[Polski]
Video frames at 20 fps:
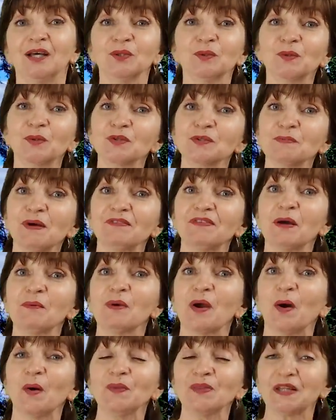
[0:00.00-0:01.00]
Tu
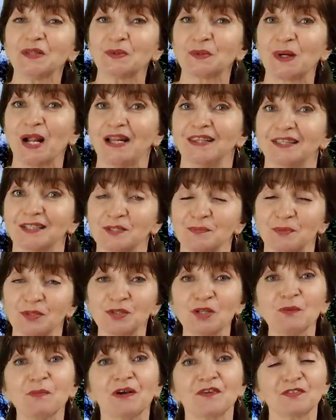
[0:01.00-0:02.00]
rozmawiamy o naturalnych
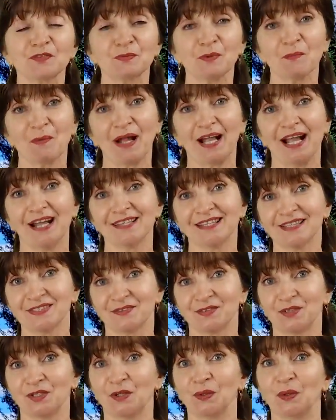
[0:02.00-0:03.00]
sposobach wspomagania
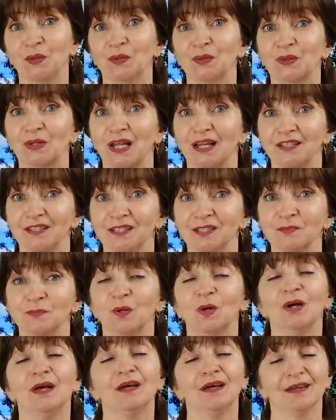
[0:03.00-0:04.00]
swojego organizmu.